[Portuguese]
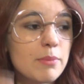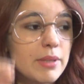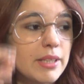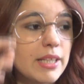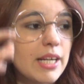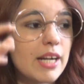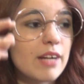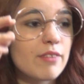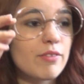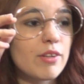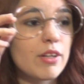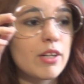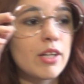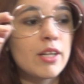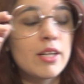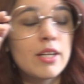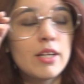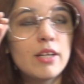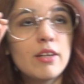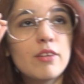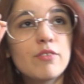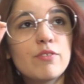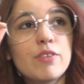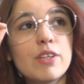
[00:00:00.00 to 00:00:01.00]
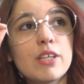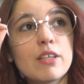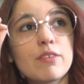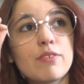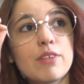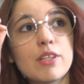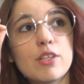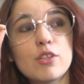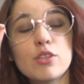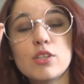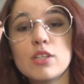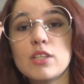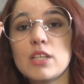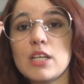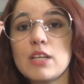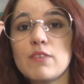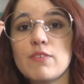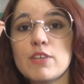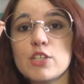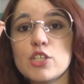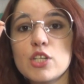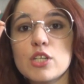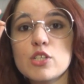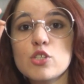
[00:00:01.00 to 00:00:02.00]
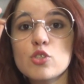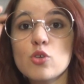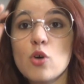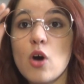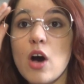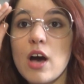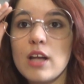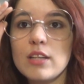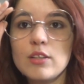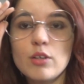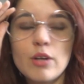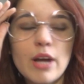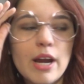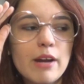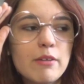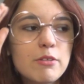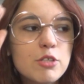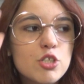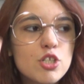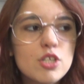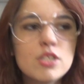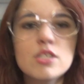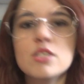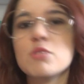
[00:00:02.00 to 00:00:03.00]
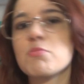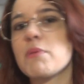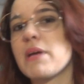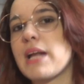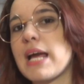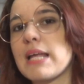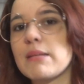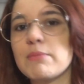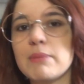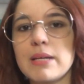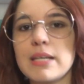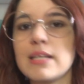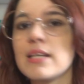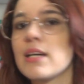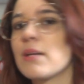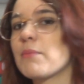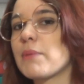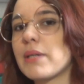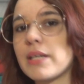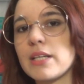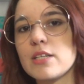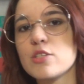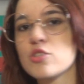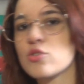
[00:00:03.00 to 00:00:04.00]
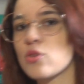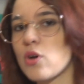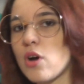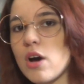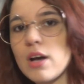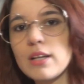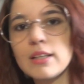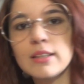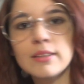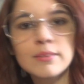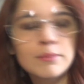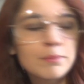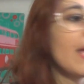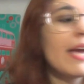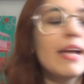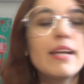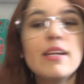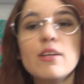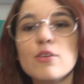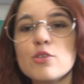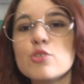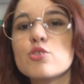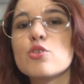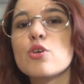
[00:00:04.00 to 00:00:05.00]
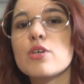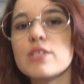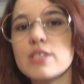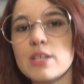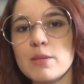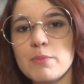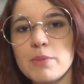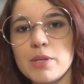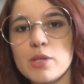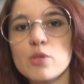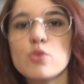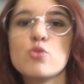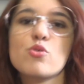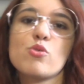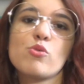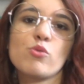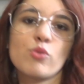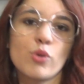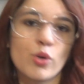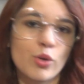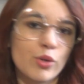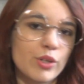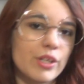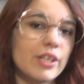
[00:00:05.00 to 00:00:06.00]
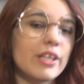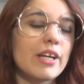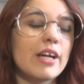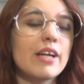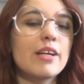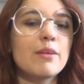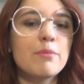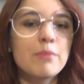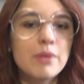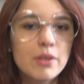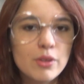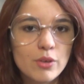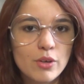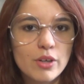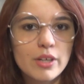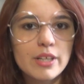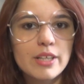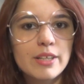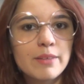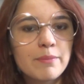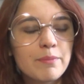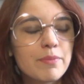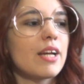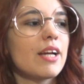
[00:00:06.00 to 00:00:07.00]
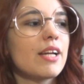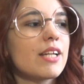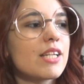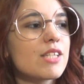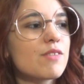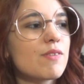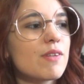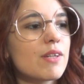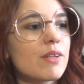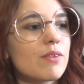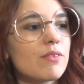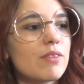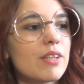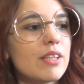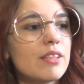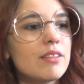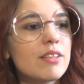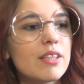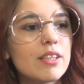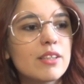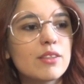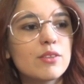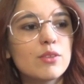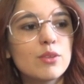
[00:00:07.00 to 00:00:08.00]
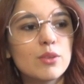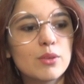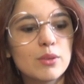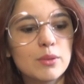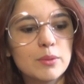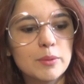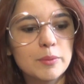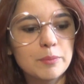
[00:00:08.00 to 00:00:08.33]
Minerva fica falando que tem que fechar a escola e o Harry desesperado que ele ama aquela escola. Ele e os dois amigos, o Ron e a Hermione, eles ficam tentando